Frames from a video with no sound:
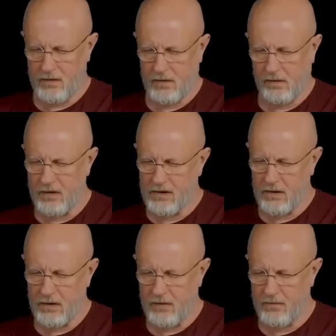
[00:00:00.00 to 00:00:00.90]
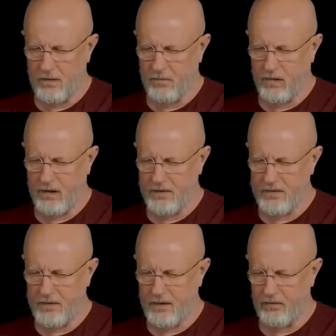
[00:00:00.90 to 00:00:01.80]
Слышали ли вы про
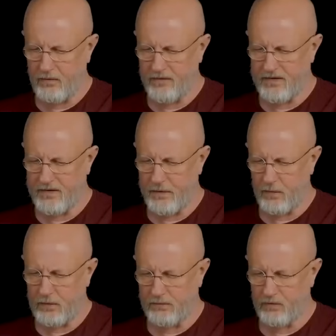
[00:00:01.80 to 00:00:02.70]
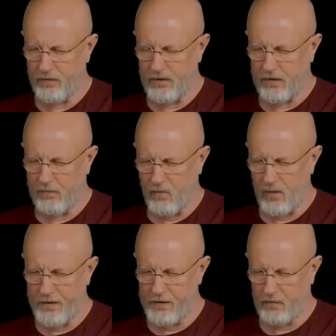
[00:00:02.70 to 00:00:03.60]
Зинаиду Виссарионовну
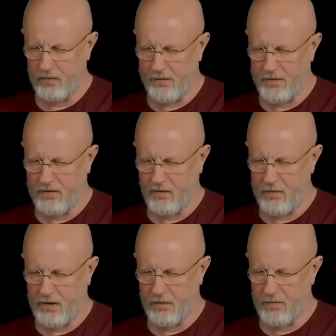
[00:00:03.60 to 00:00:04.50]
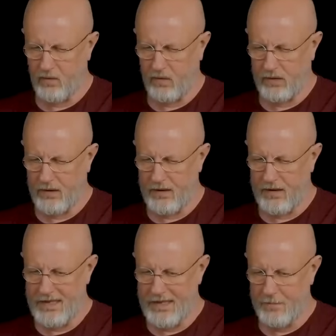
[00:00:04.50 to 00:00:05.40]
Ермольеву, советского микробиолога
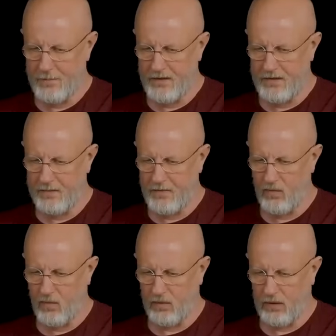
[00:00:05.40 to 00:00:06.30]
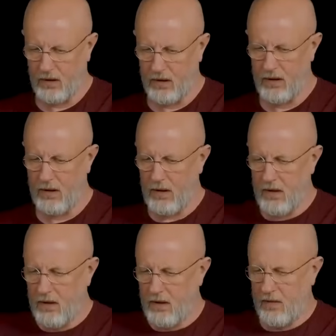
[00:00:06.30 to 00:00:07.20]
и эпидемиолога?
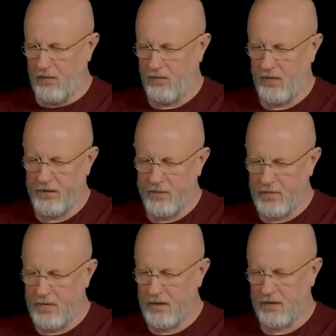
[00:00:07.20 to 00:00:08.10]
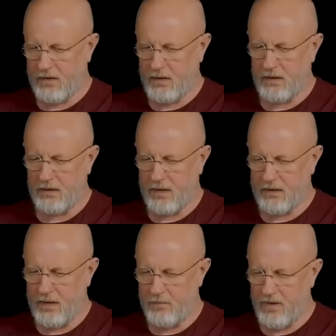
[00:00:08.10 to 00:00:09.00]
Во время
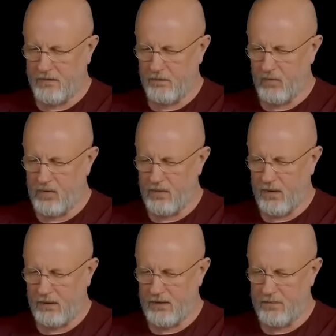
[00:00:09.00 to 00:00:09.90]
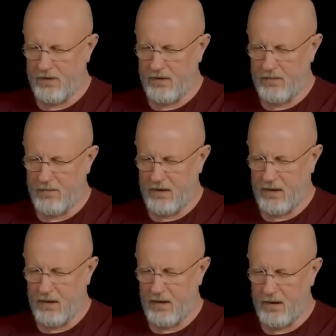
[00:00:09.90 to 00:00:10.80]
Сталинградской битвы бушевала эпидемия
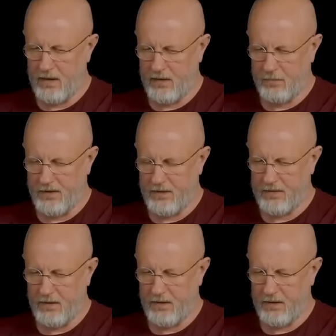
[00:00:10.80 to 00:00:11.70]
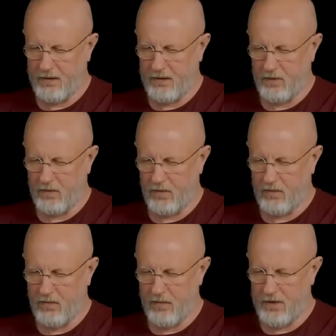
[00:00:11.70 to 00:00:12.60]
холеры. Пенициллин тогда был
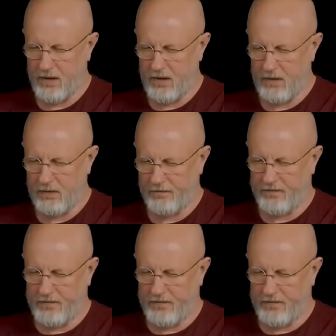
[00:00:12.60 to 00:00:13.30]
только у американцев, и